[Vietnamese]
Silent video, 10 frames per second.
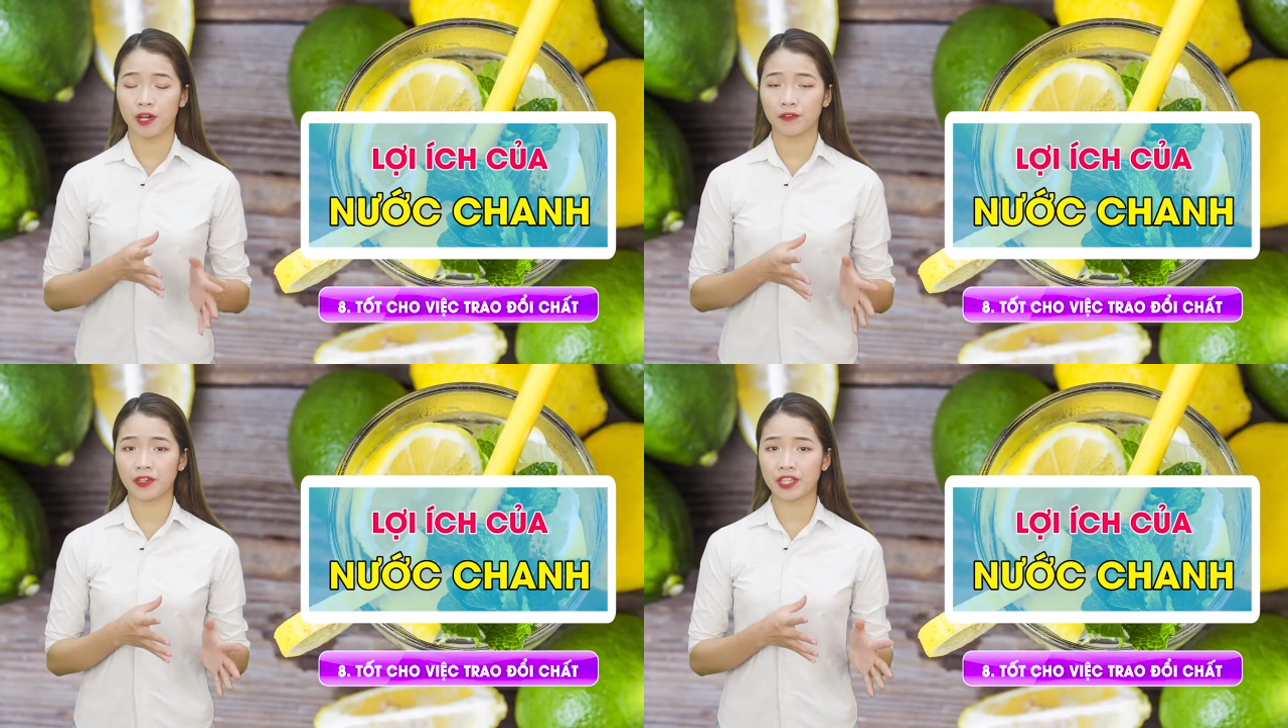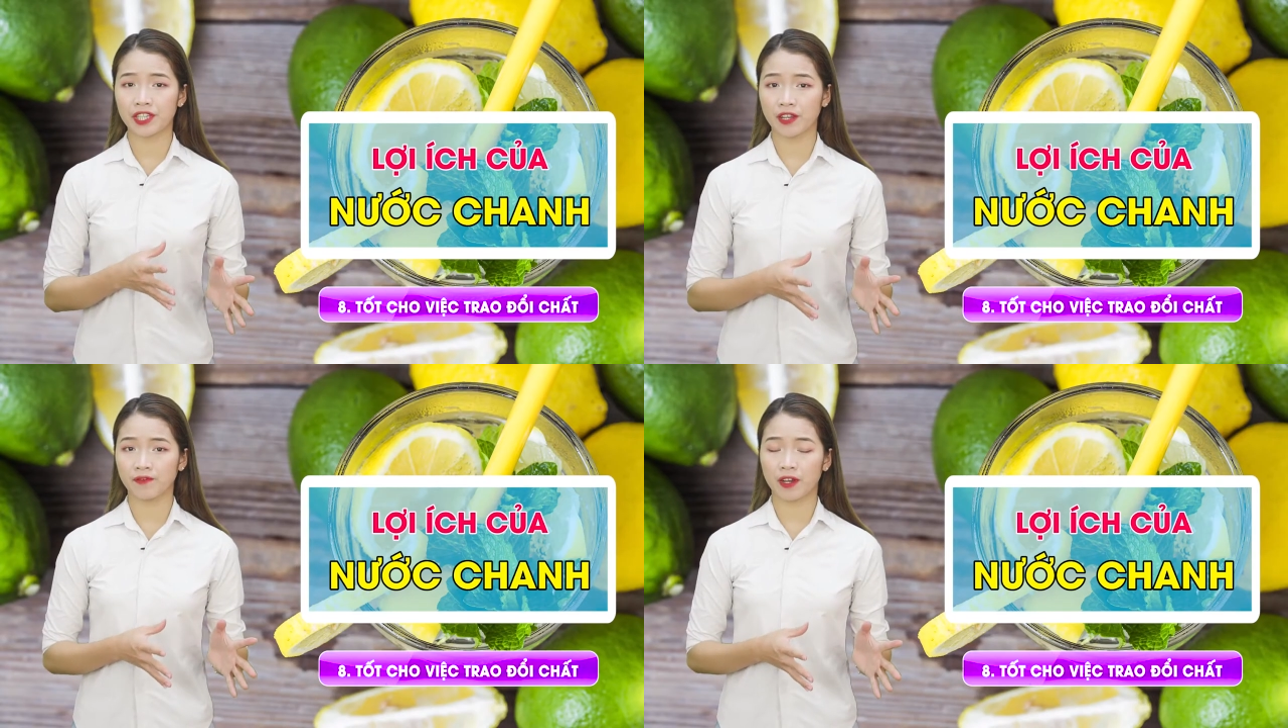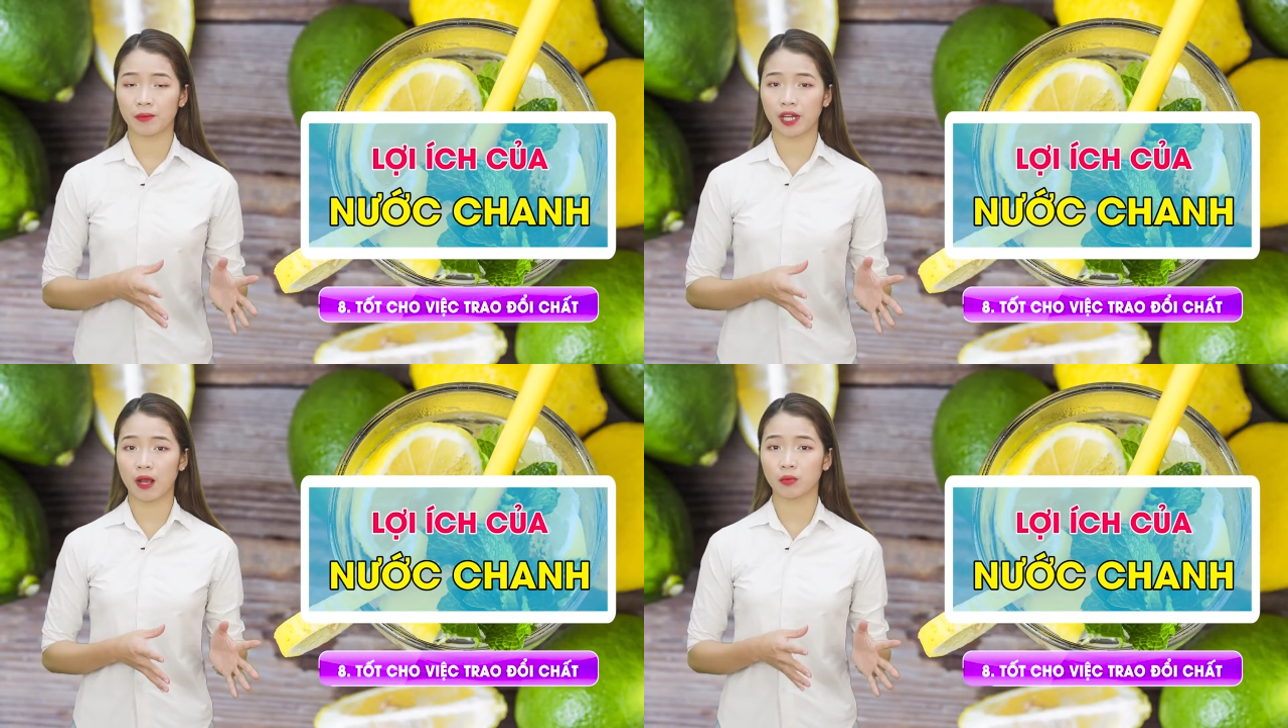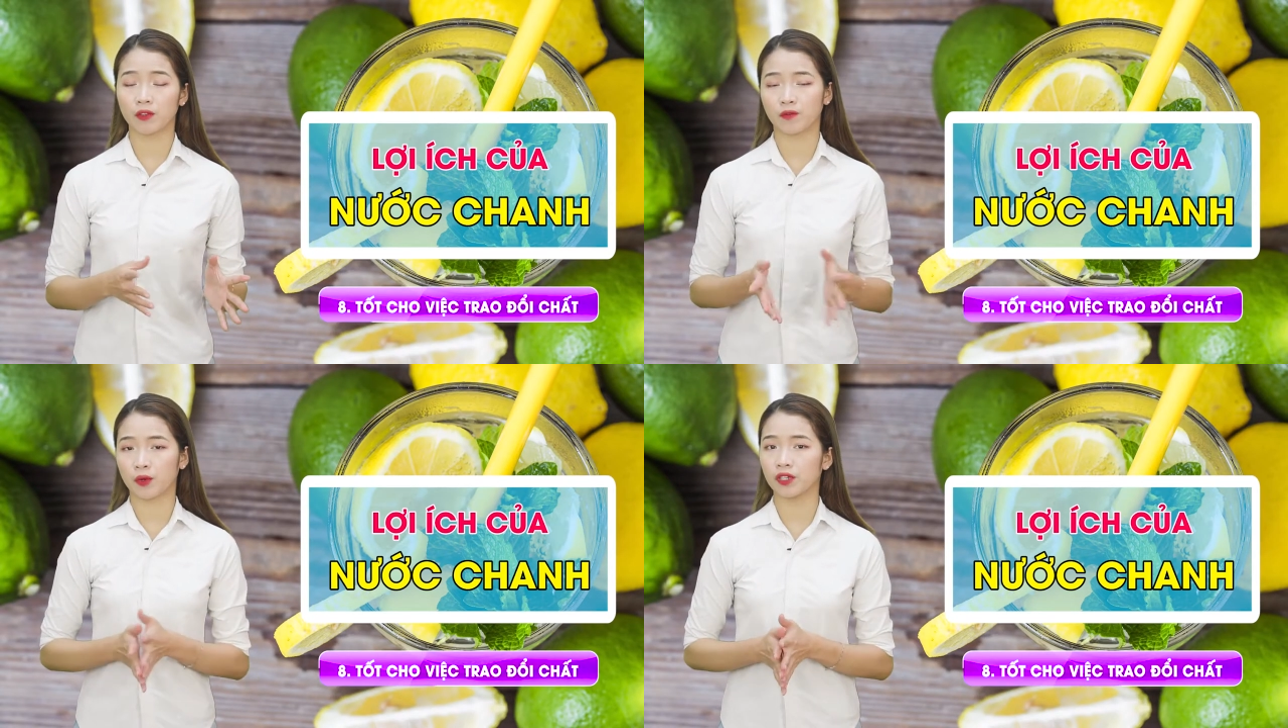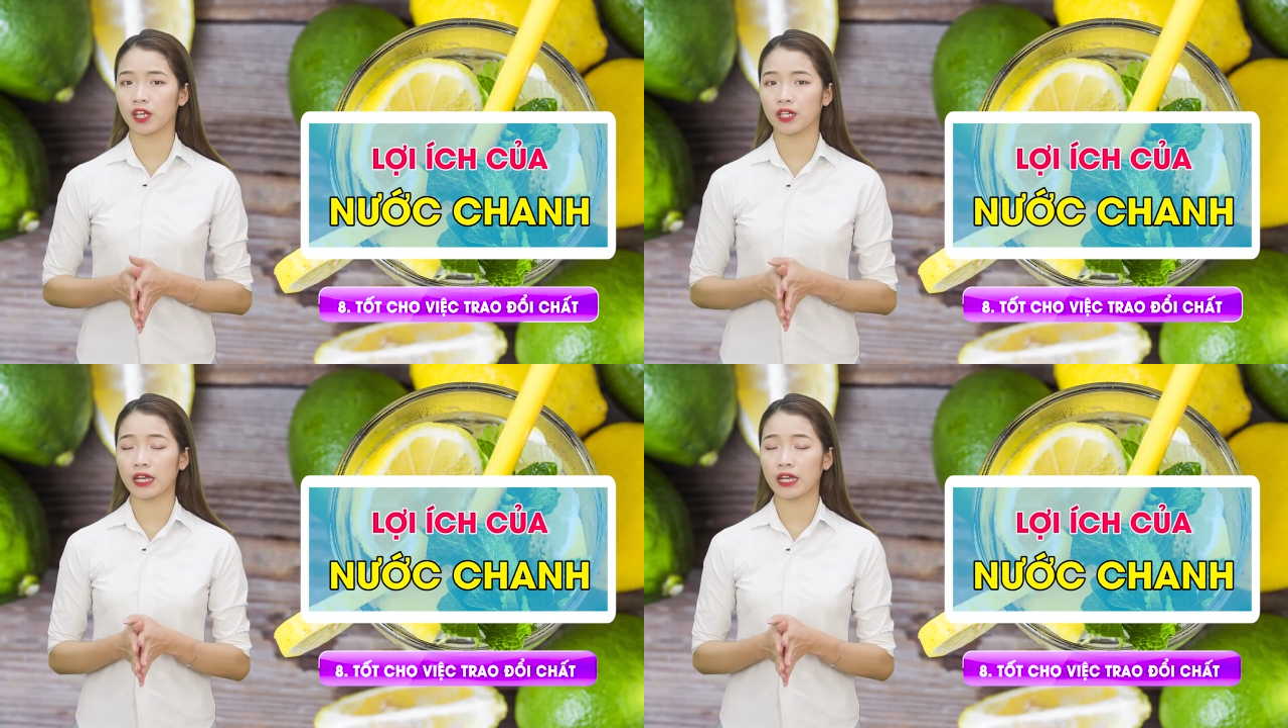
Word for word: bởi vì chanh và mật ong thì vốn đã,